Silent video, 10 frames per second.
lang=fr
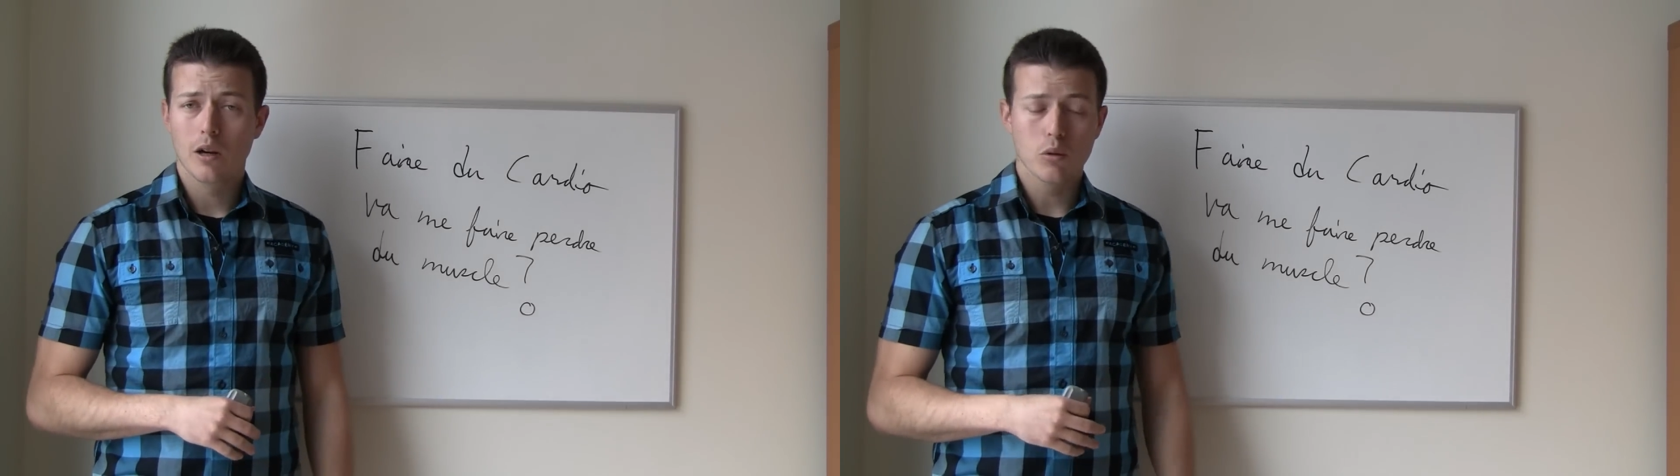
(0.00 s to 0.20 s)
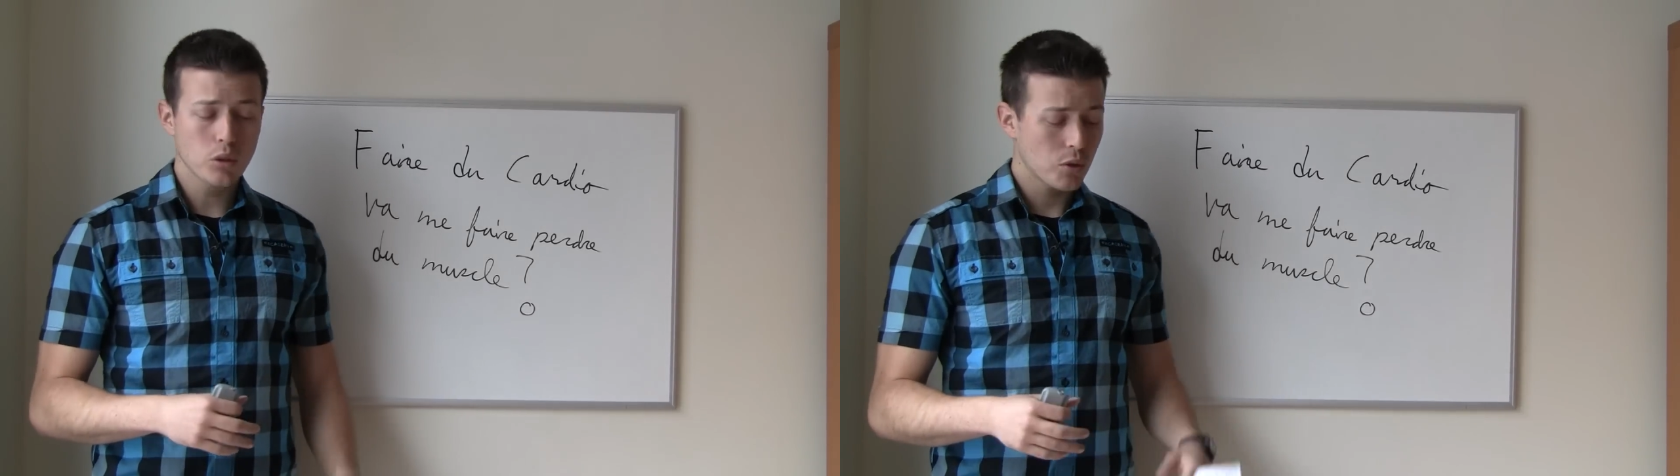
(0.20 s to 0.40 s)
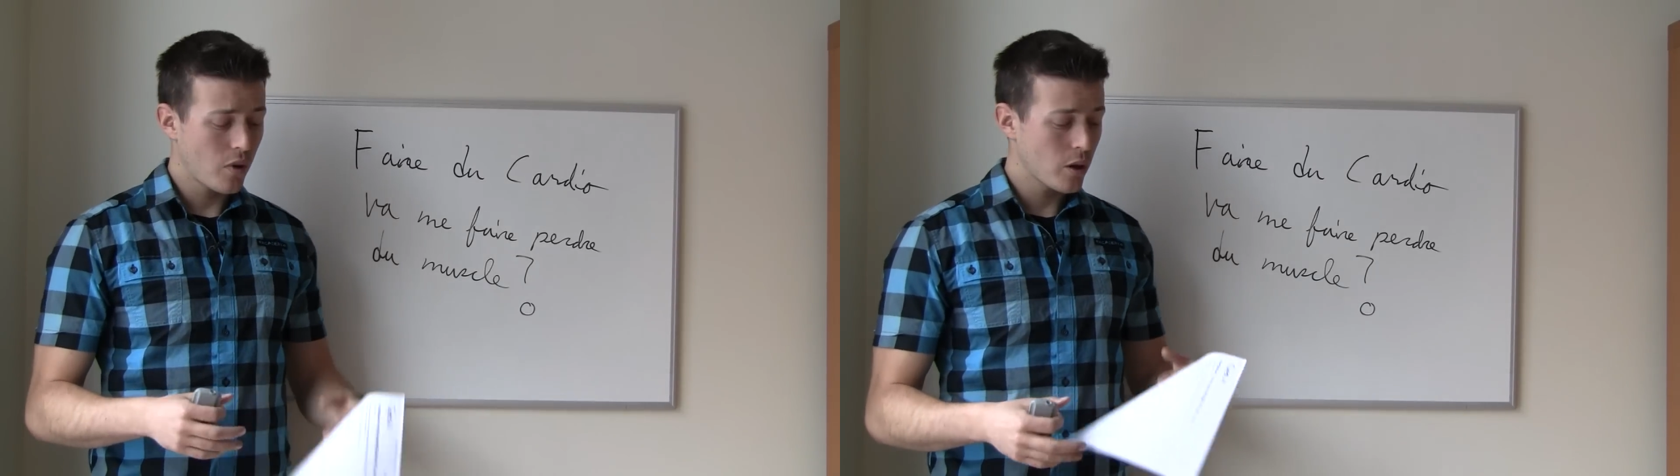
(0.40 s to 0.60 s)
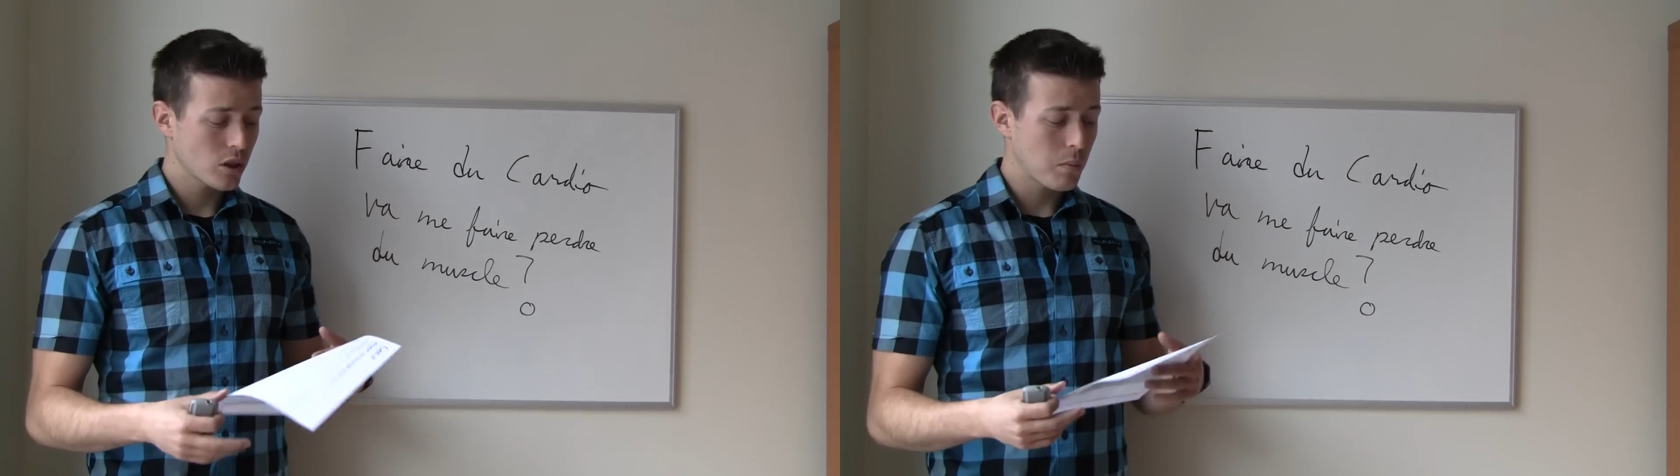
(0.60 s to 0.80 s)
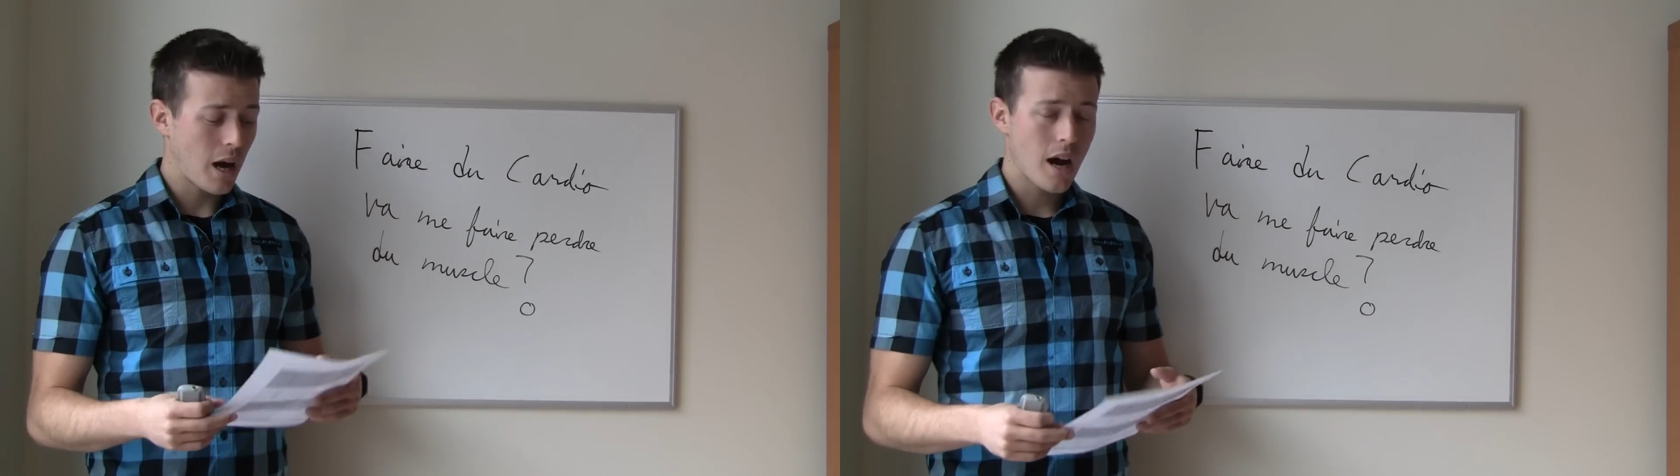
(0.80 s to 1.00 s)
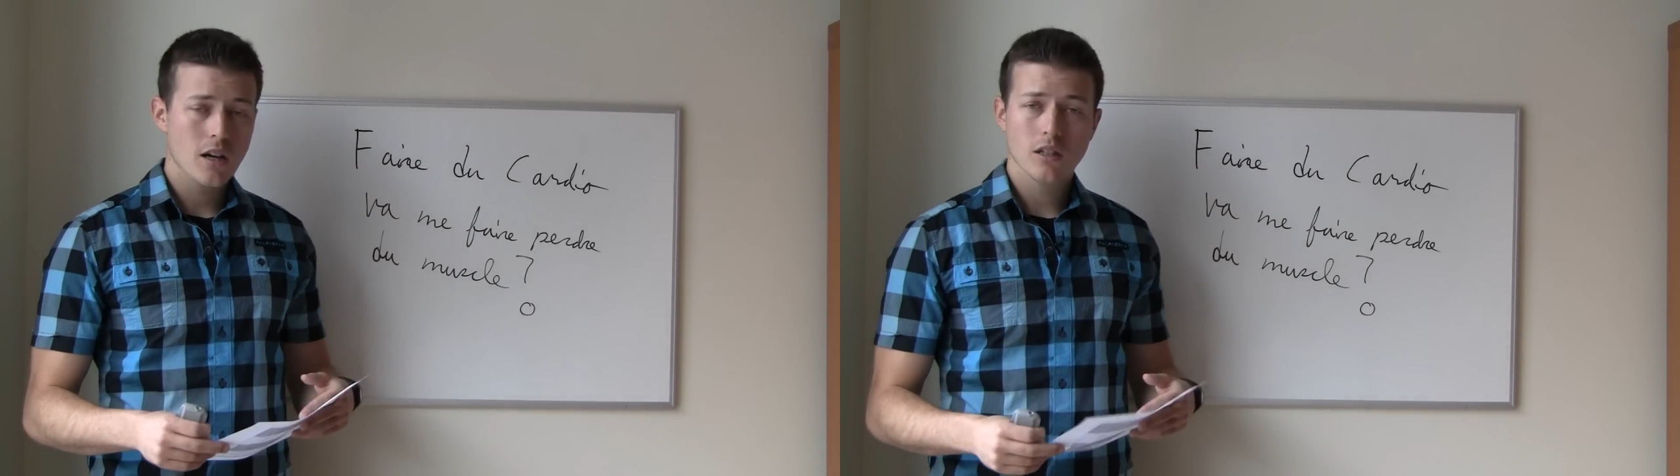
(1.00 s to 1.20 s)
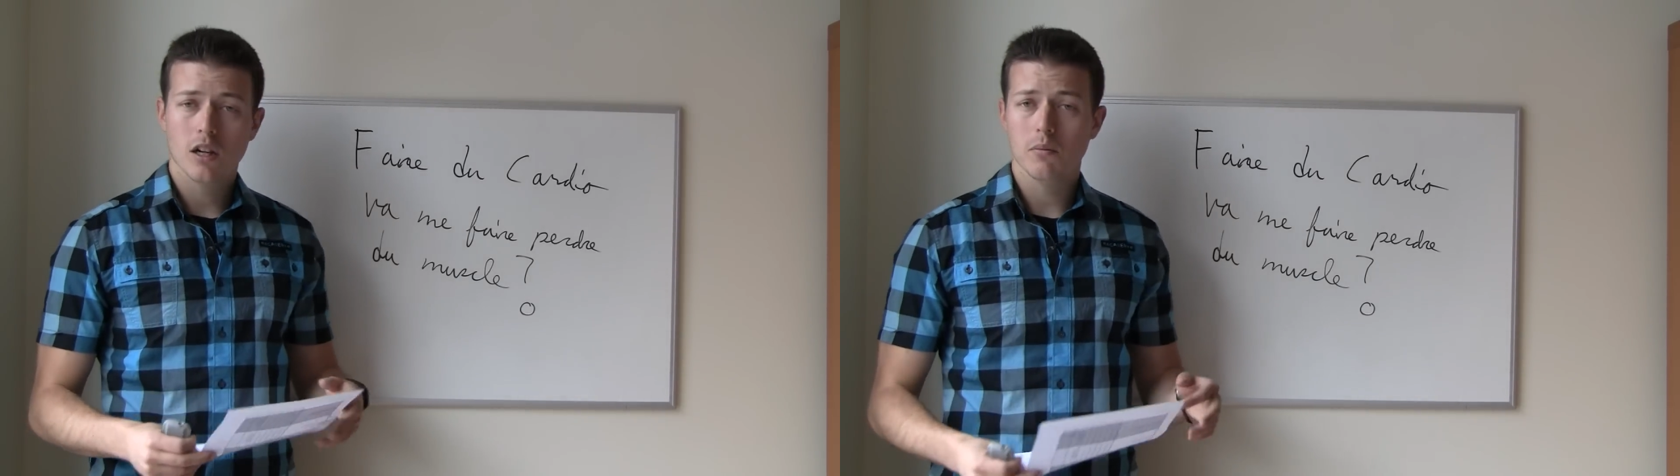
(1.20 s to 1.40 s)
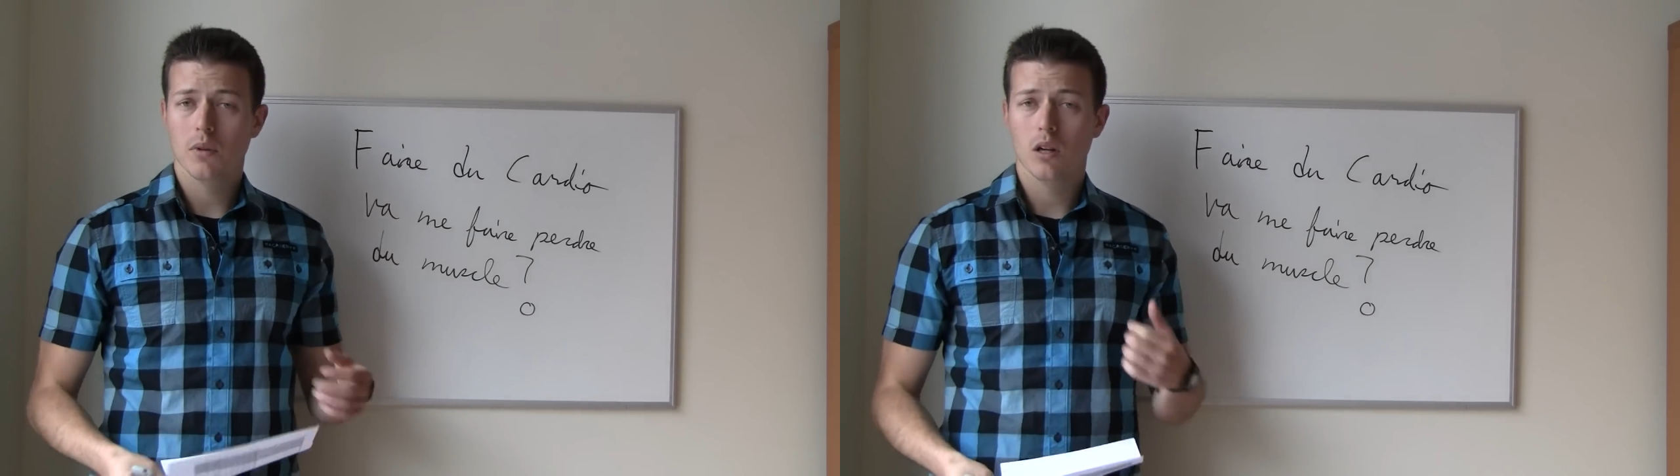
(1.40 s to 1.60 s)
ou je fais un sport
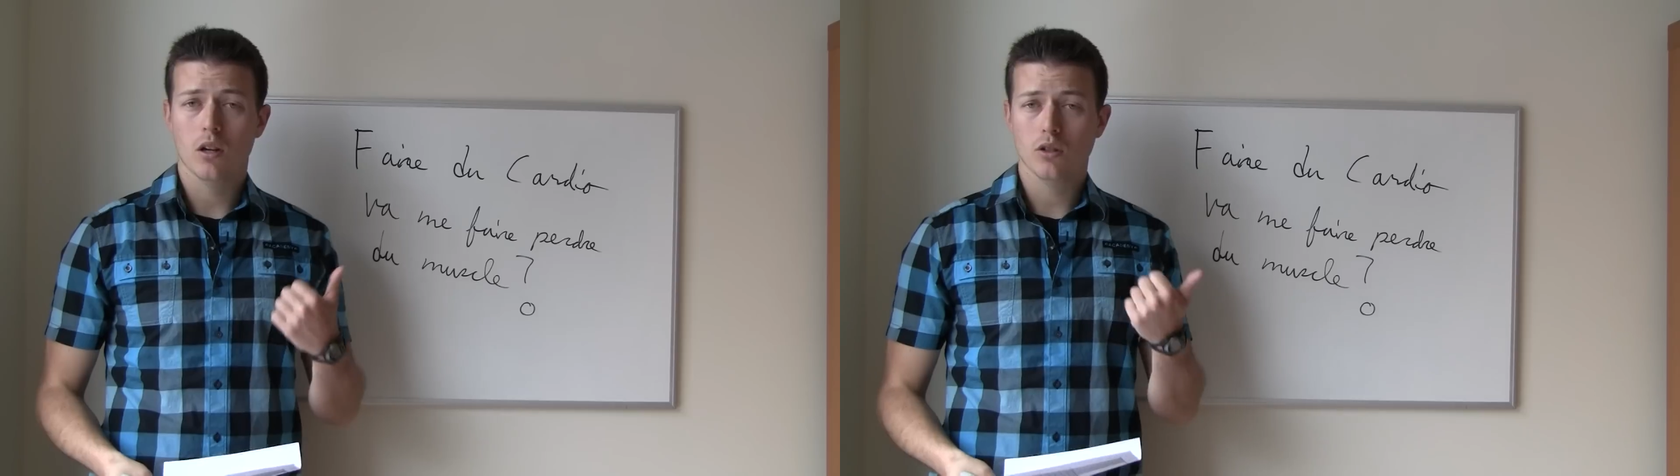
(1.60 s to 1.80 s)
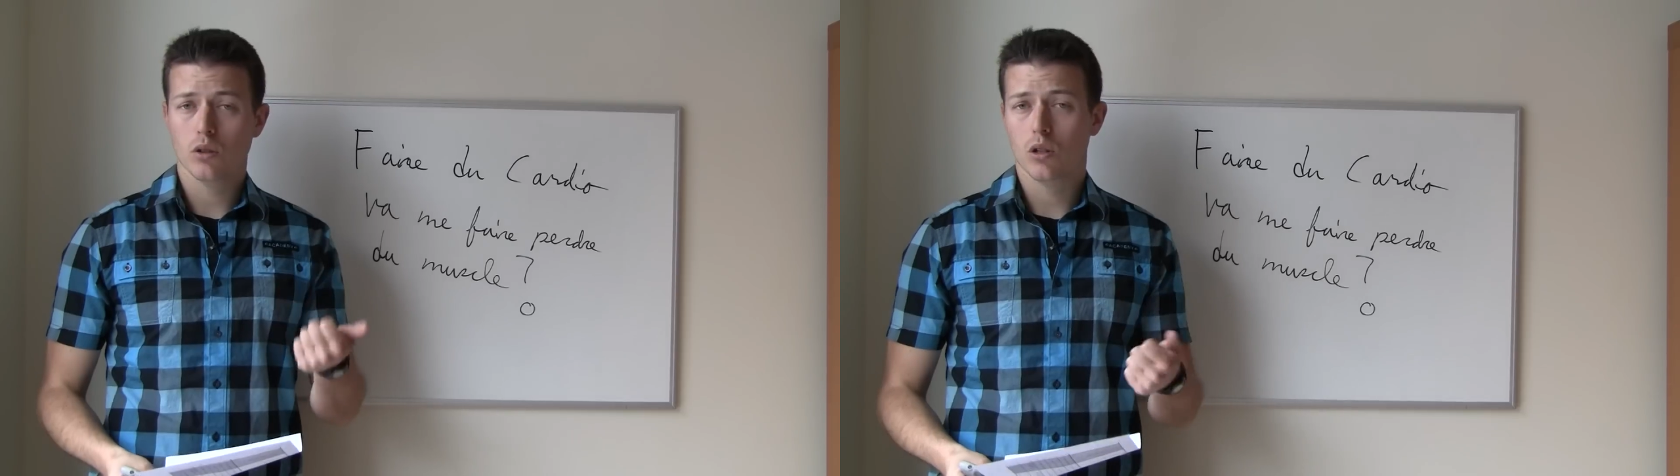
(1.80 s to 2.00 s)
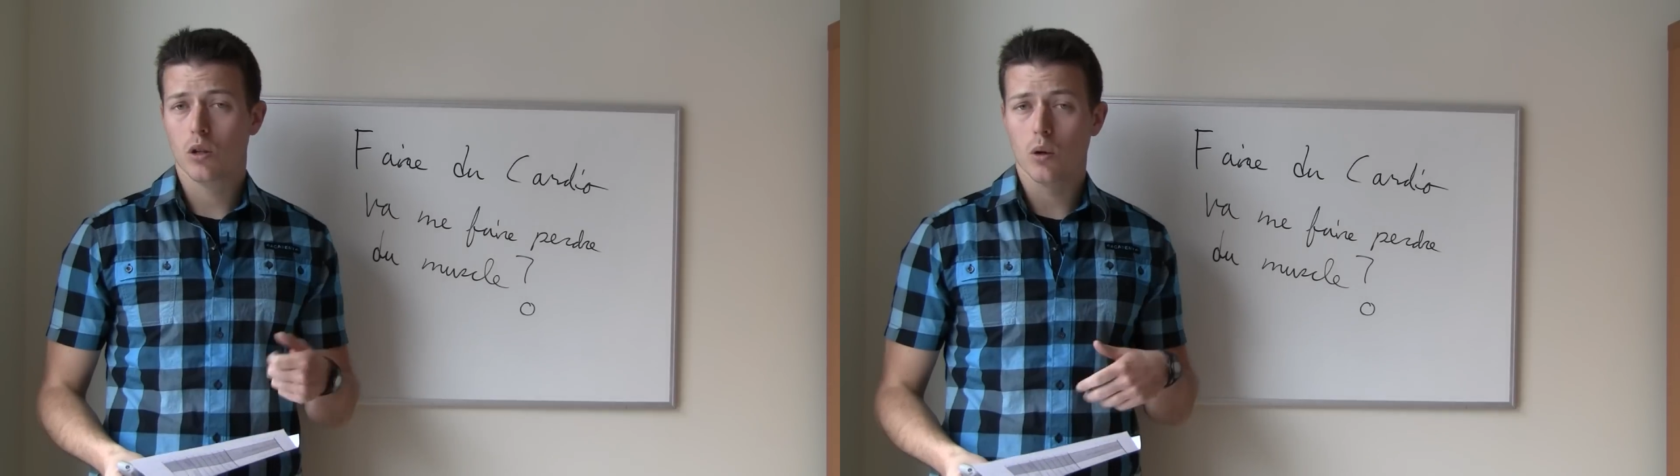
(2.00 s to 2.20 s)
comme euh, le soccer,